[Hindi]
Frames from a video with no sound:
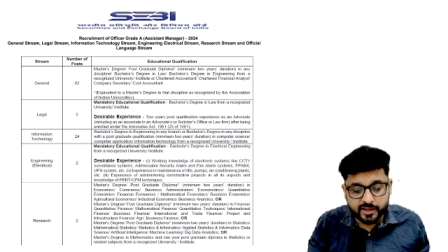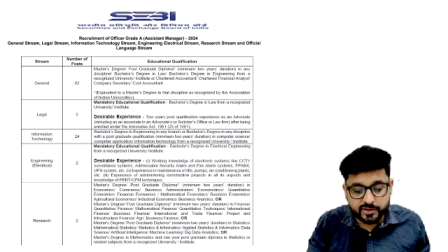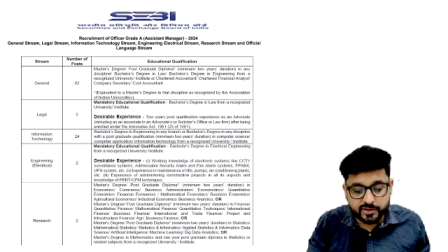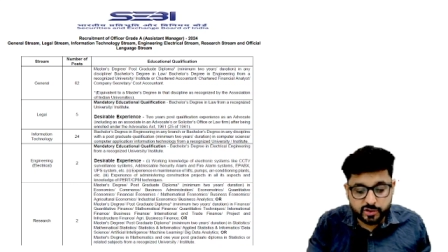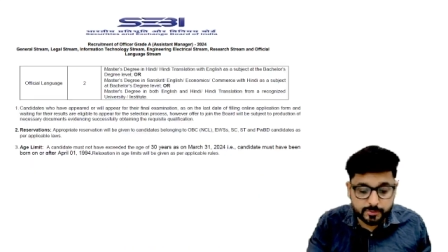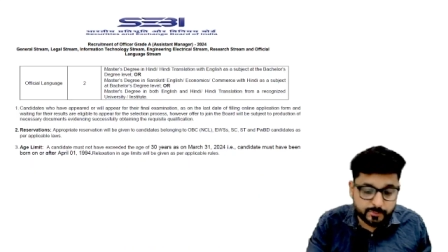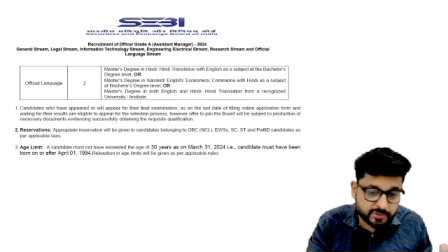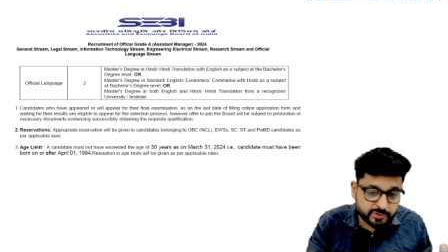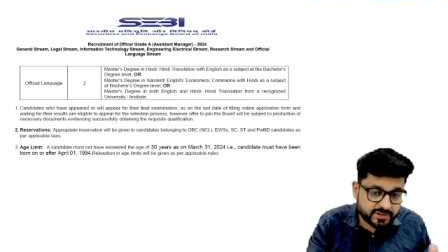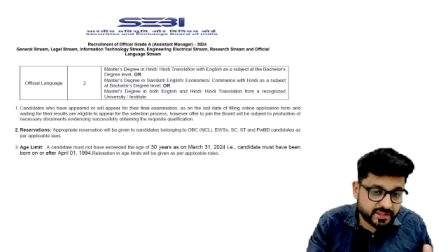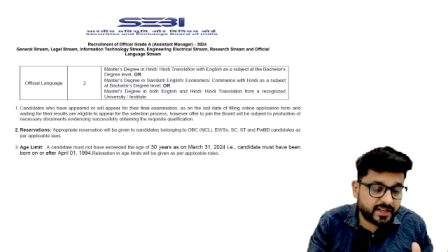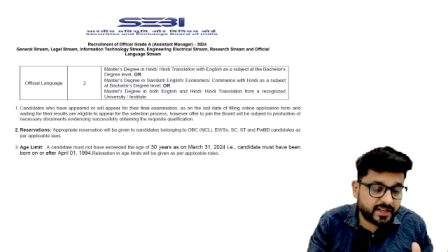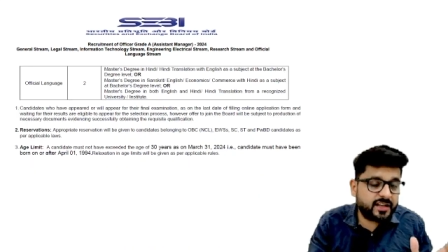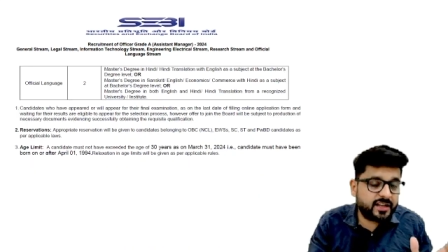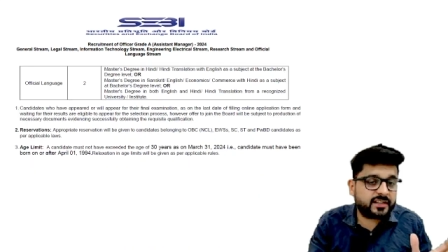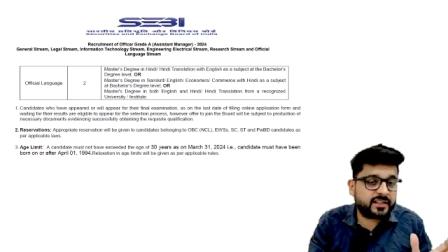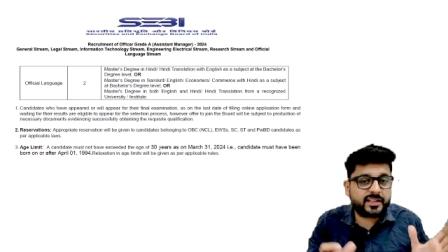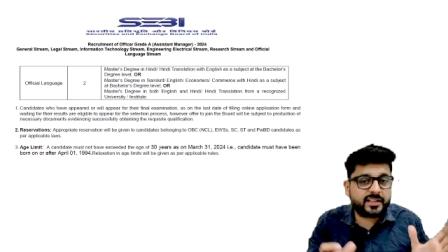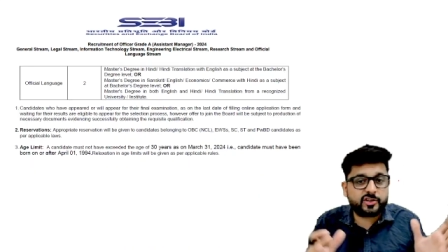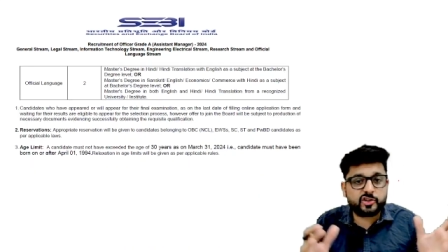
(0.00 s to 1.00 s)
तो मुझे नहीं
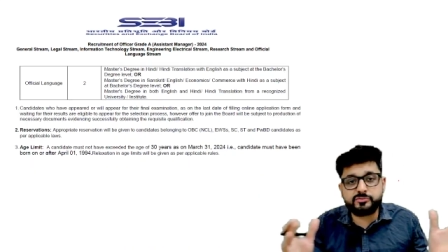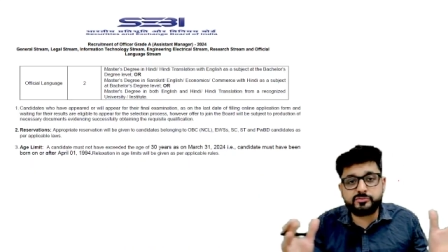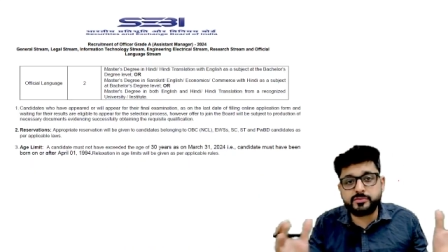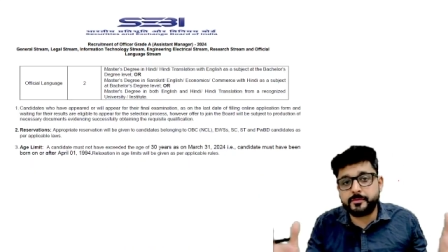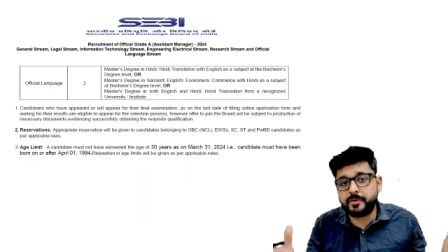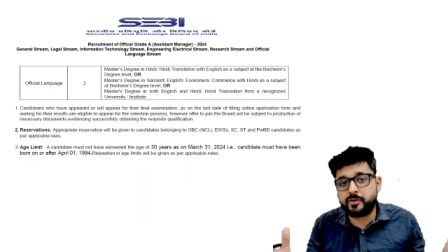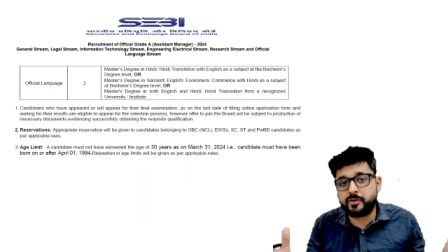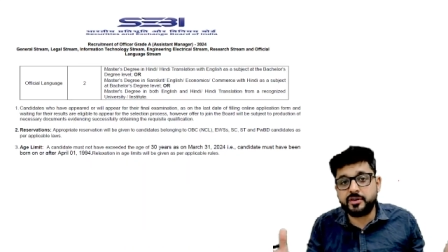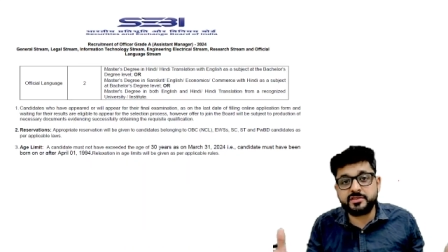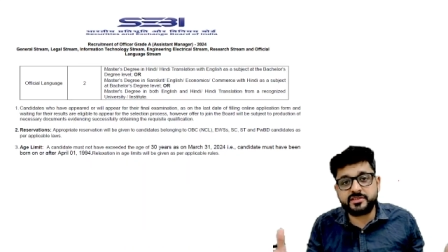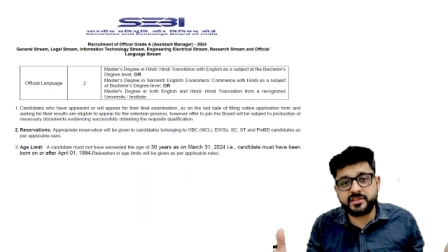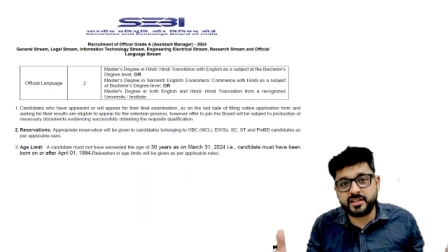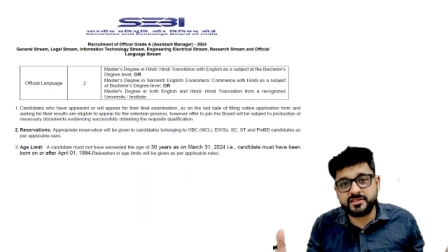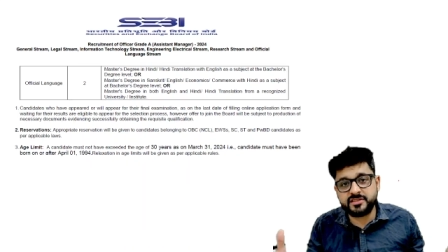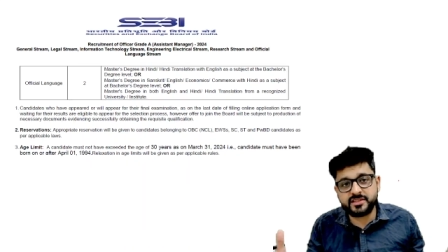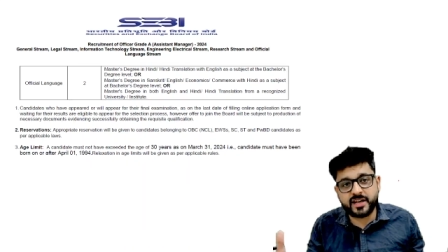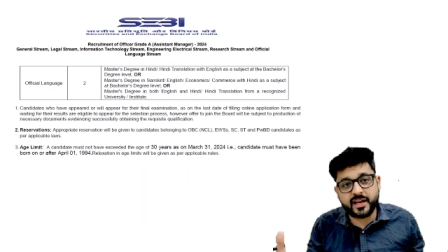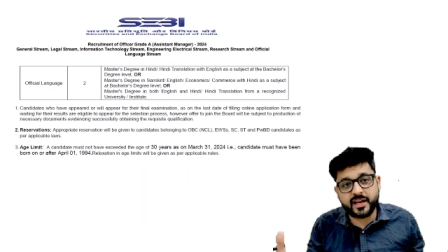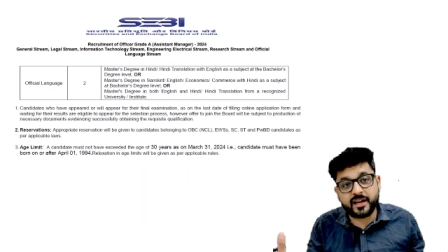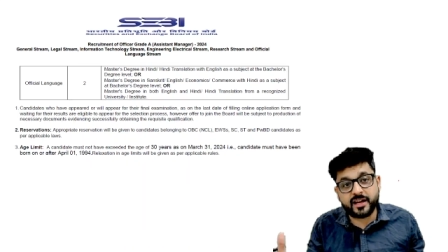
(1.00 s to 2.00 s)
लगता कि उसमें भी कोई चेंज
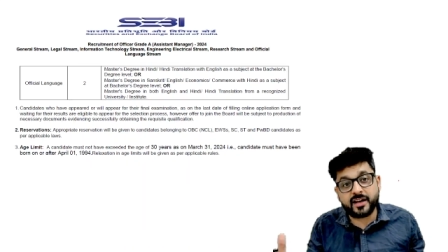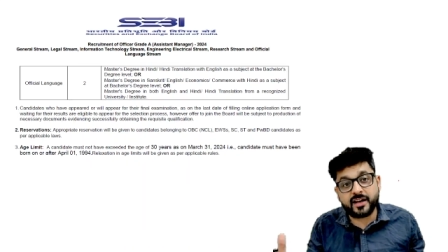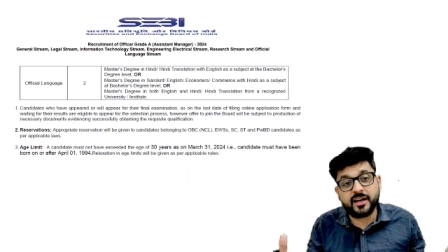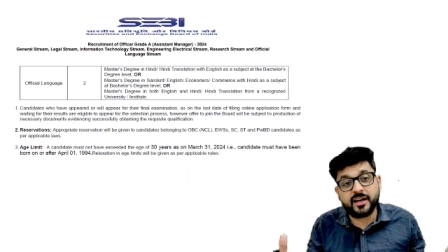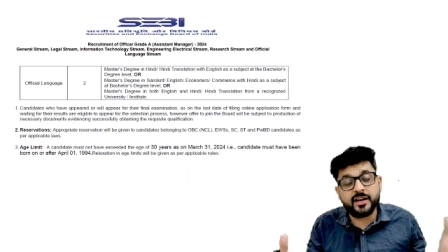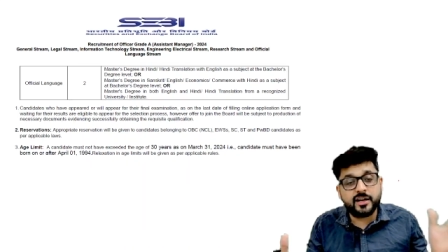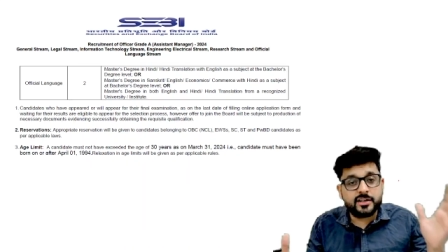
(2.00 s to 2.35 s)
आएगा